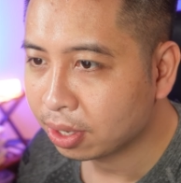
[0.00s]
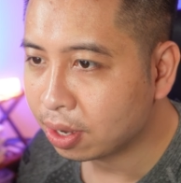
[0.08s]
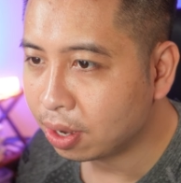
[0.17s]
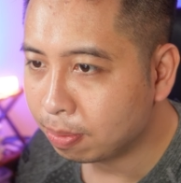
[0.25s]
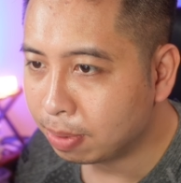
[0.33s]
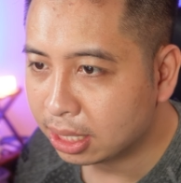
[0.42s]

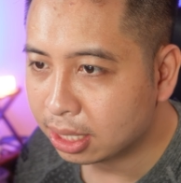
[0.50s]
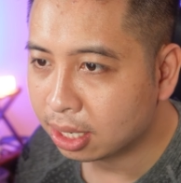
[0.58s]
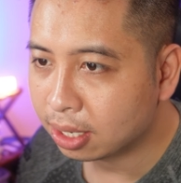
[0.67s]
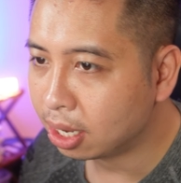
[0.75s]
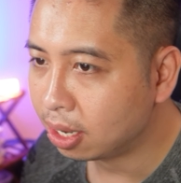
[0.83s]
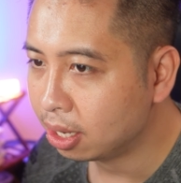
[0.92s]
Còn bây
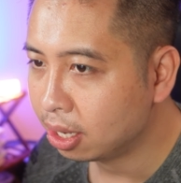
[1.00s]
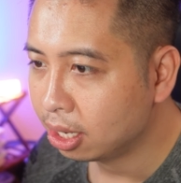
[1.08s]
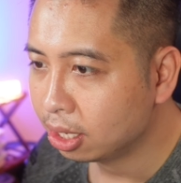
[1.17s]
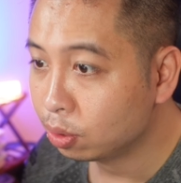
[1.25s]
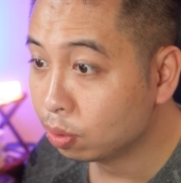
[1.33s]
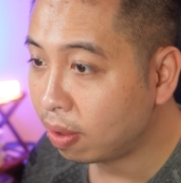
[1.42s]
giờ à,
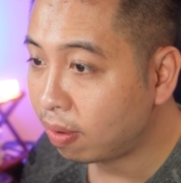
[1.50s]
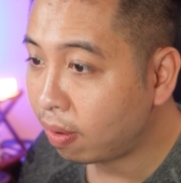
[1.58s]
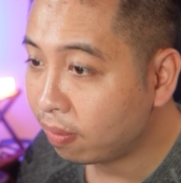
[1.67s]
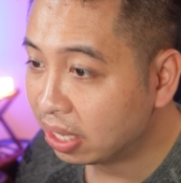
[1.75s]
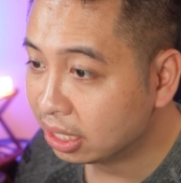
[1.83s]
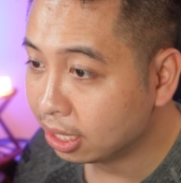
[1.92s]
chúng ta vào
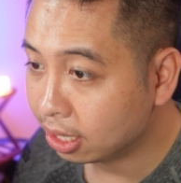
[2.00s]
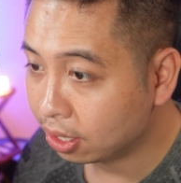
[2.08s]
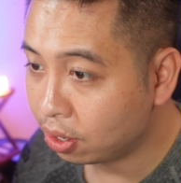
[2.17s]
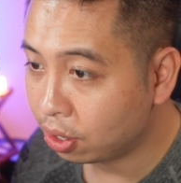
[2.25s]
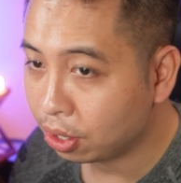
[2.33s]
phần chính thôi.